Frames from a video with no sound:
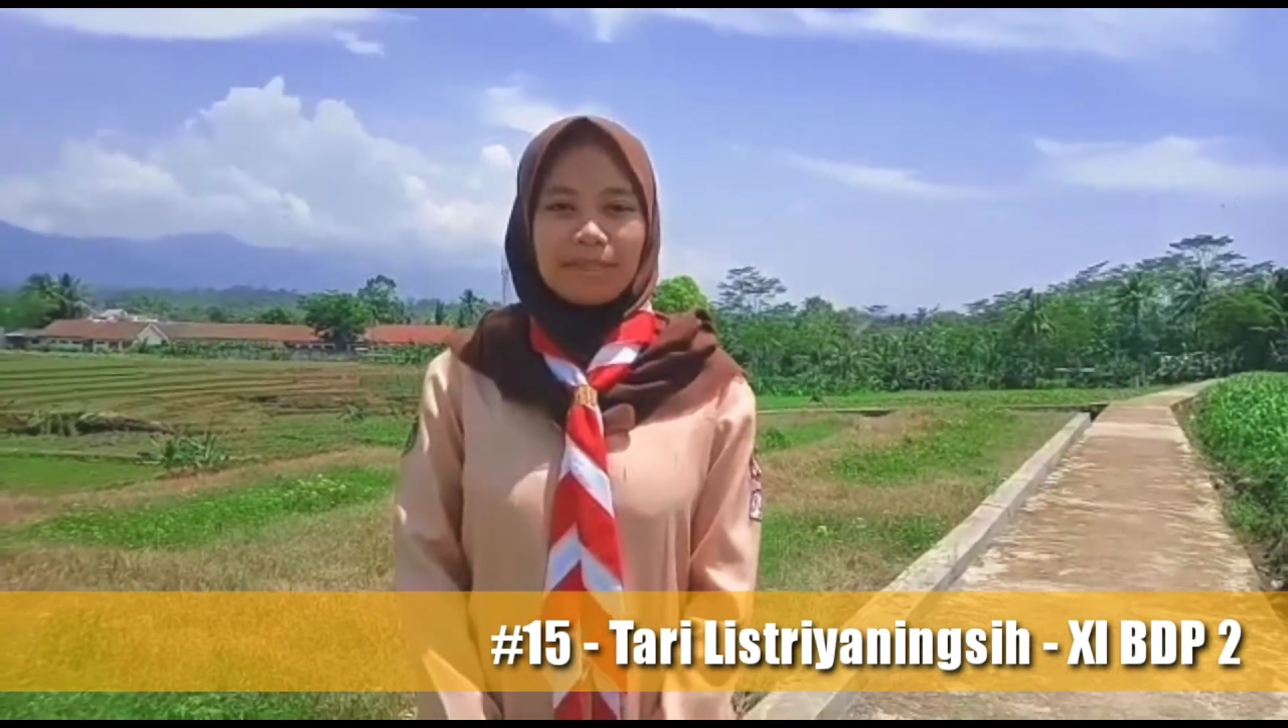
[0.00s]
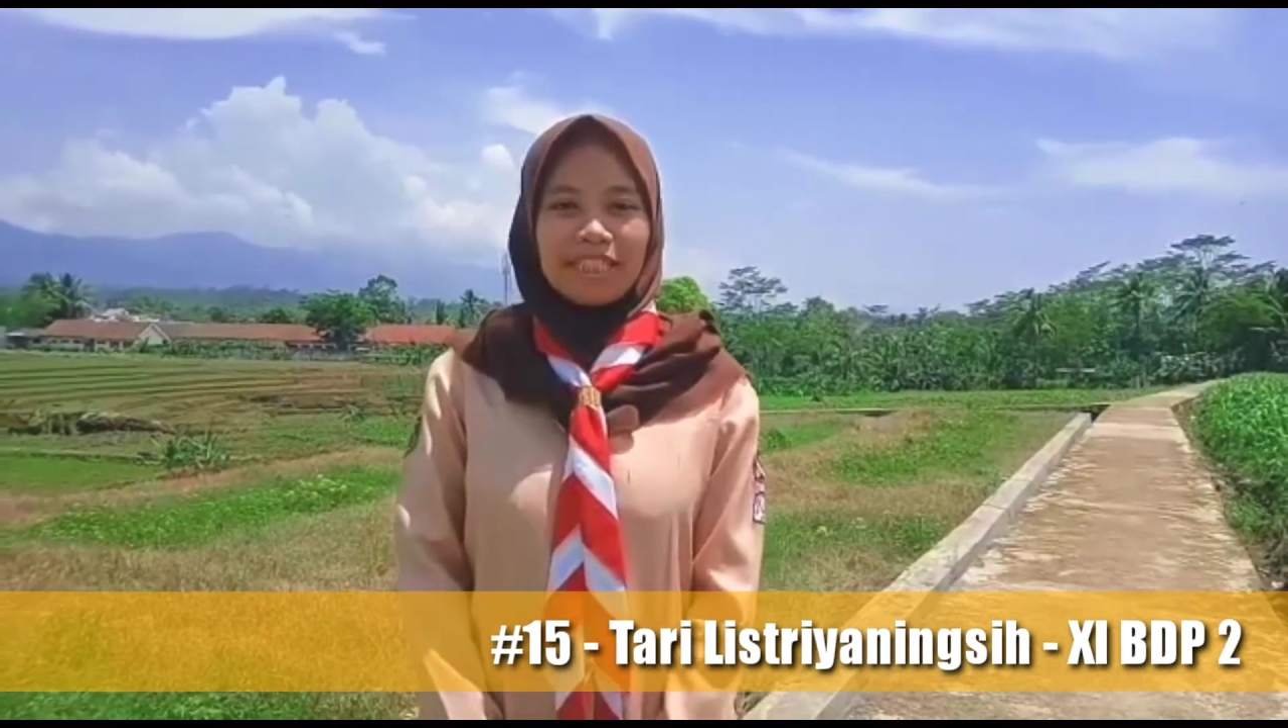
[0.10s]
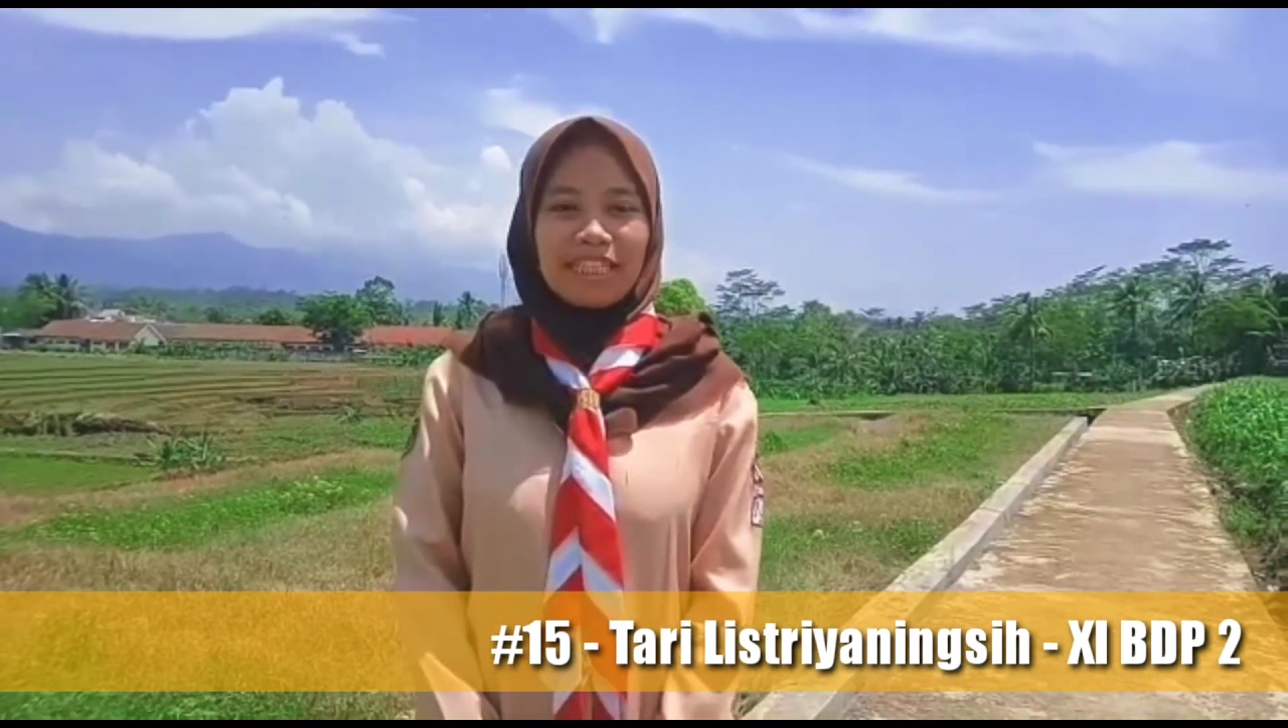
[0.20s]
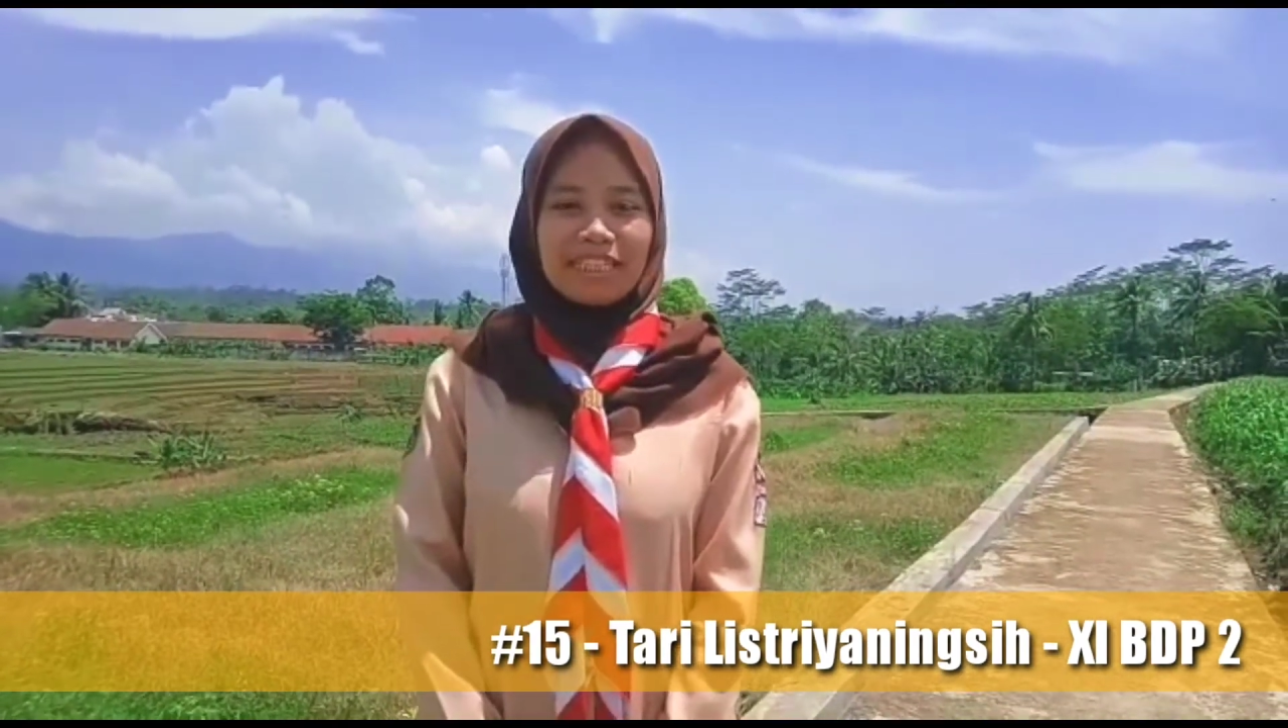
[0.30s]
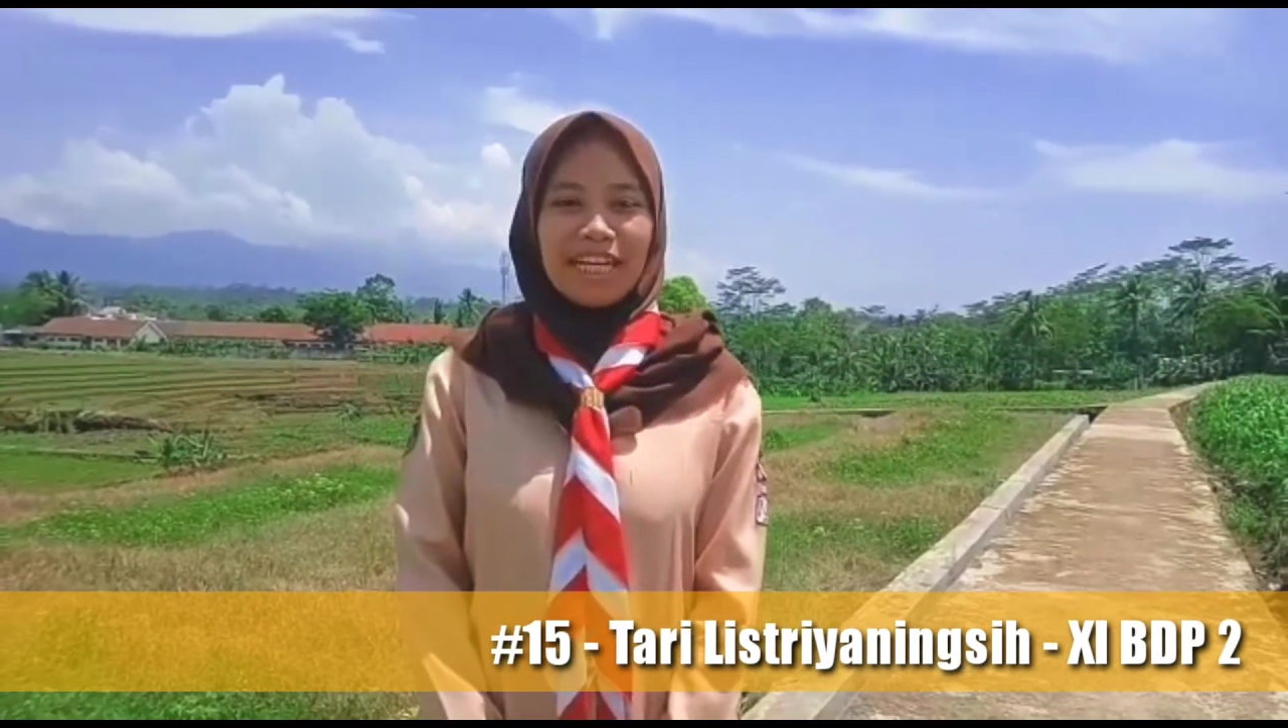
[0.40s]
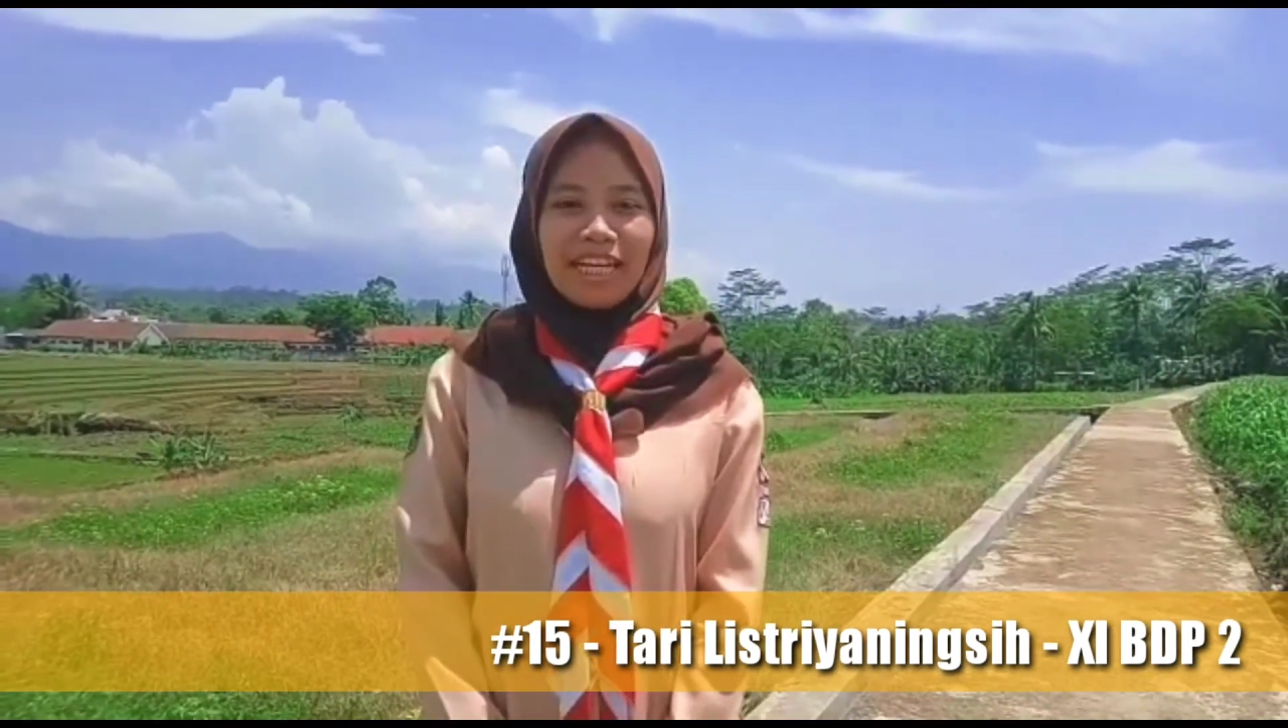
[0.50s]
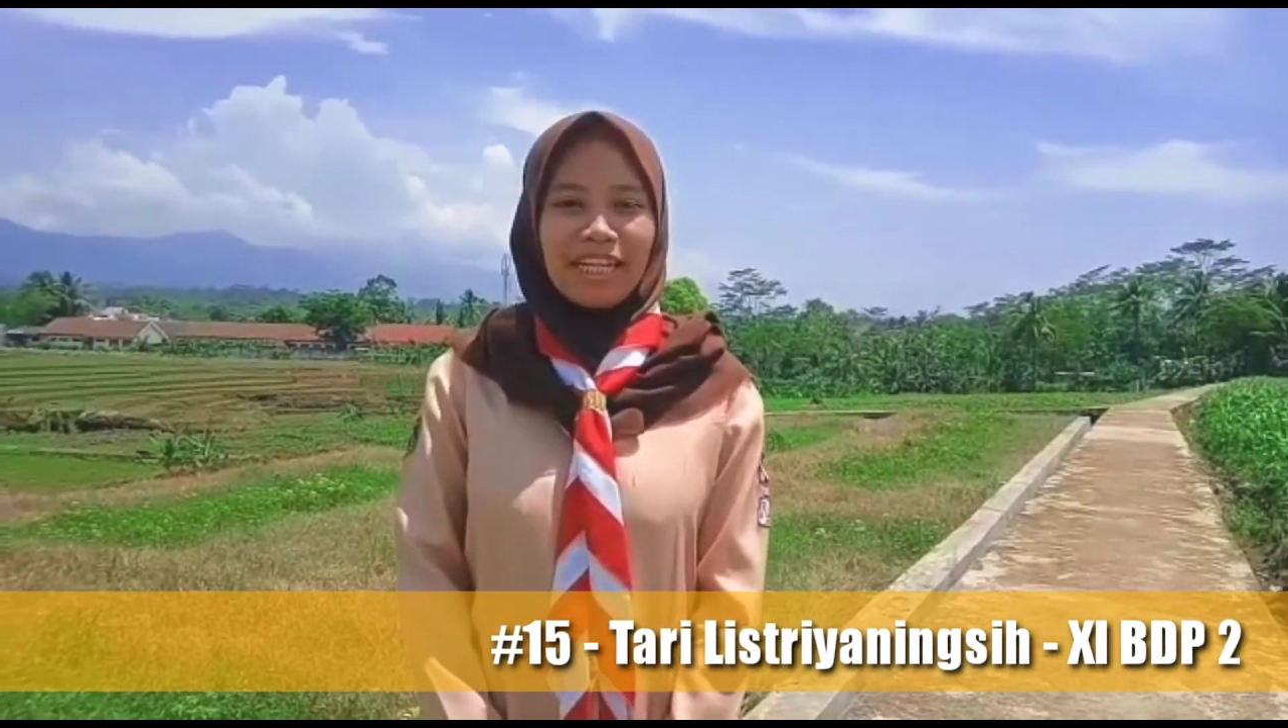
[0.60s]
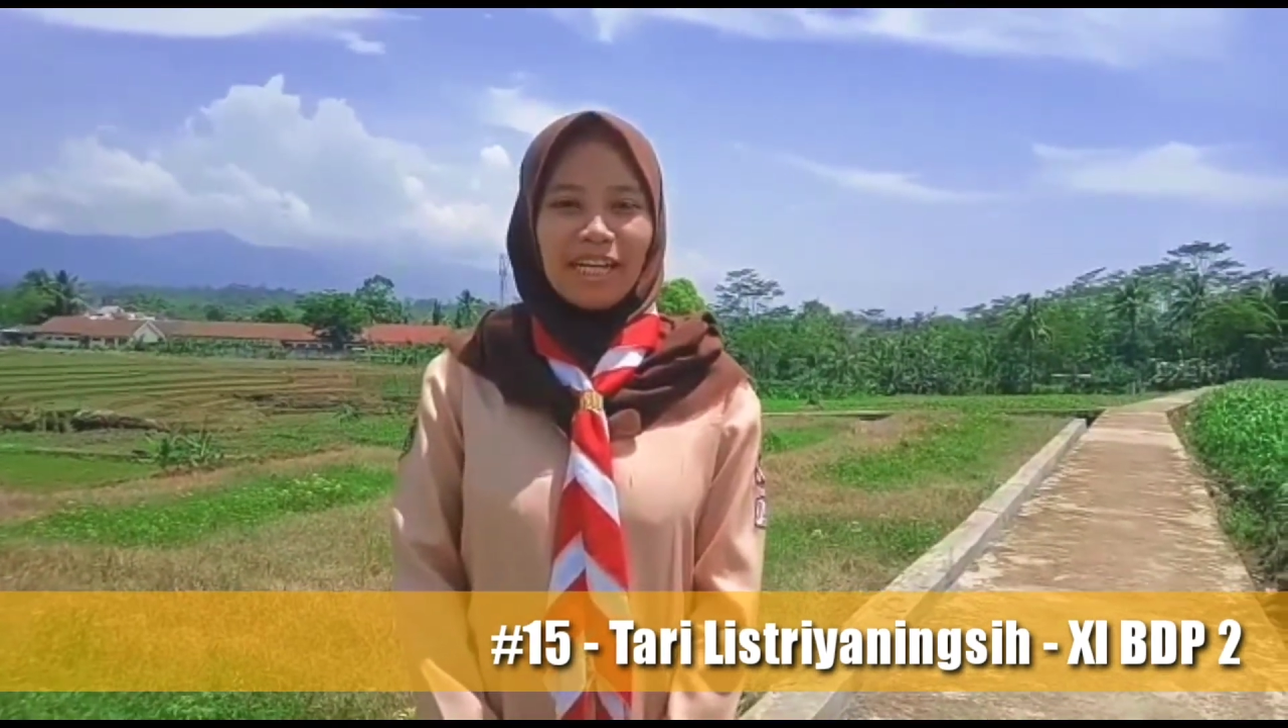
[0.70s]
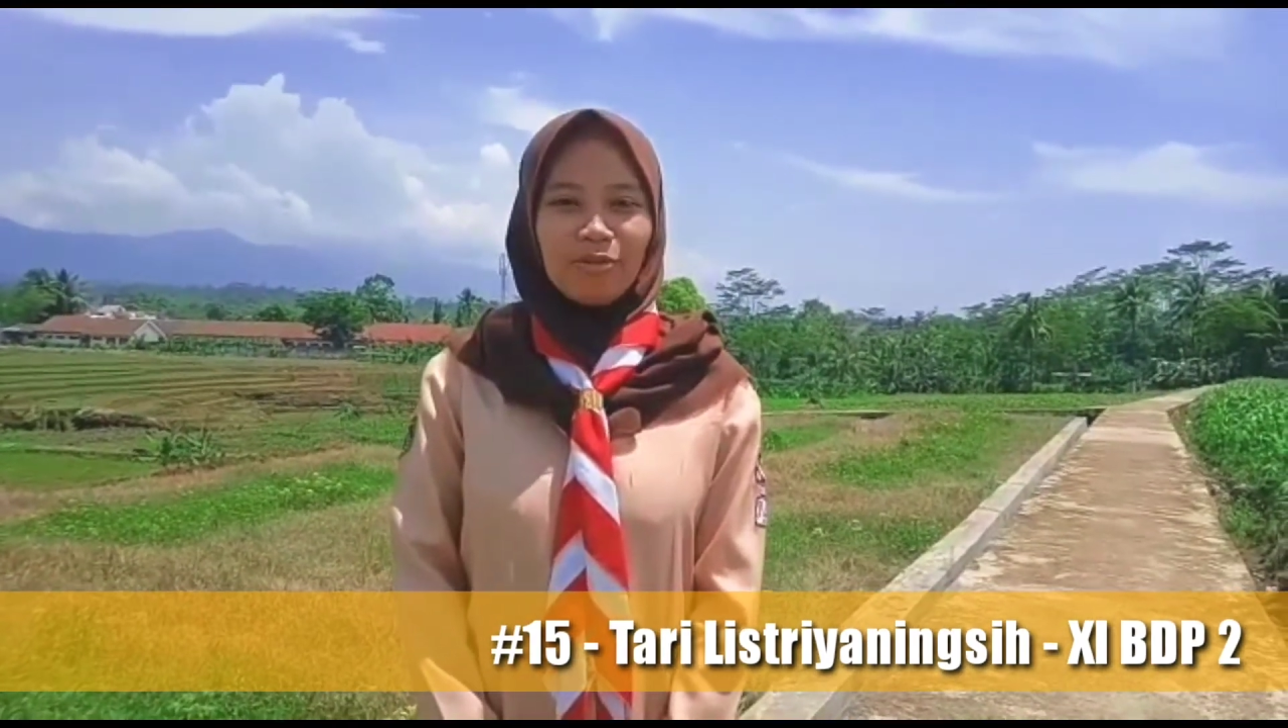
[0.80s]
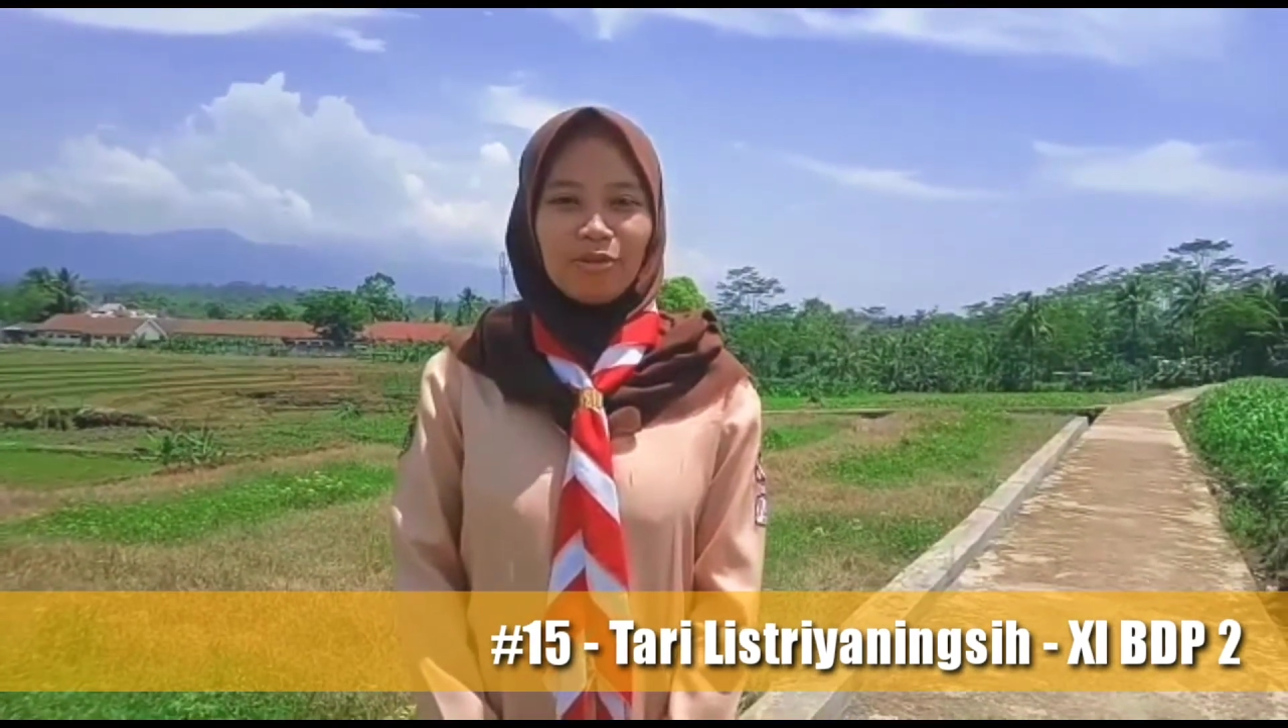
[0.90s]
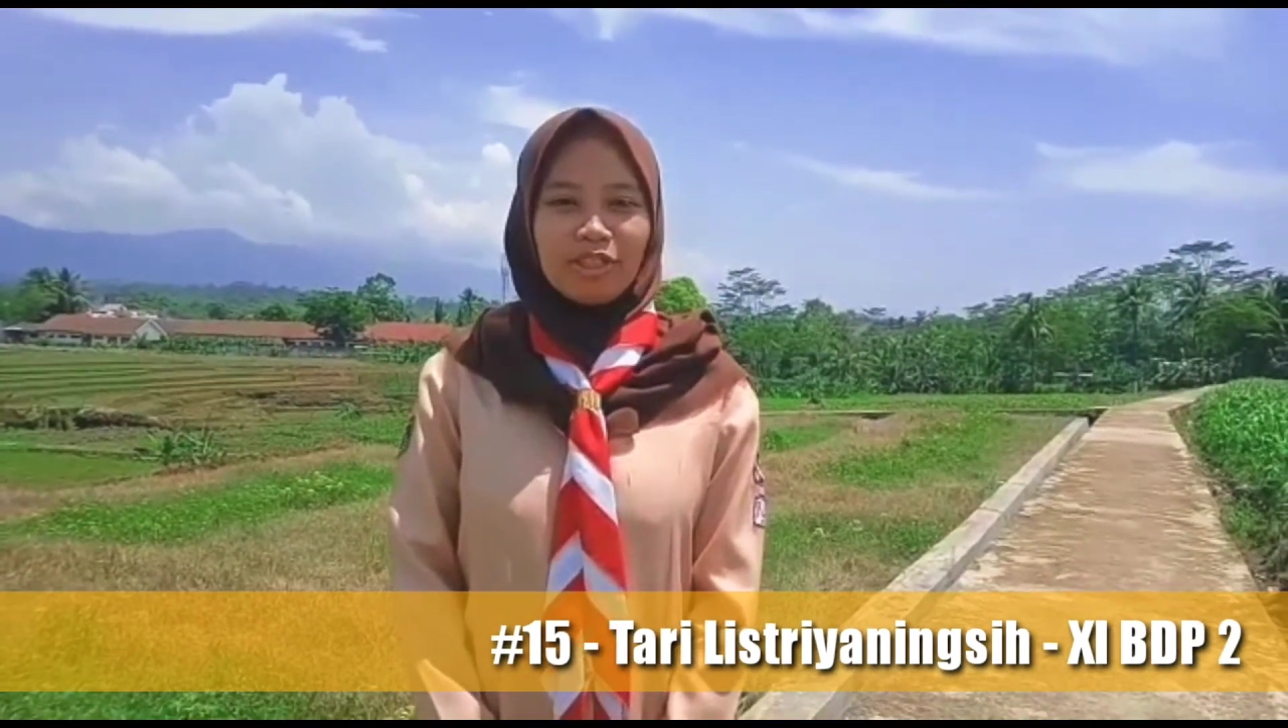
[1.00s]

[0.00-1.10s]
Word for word: Pesan saya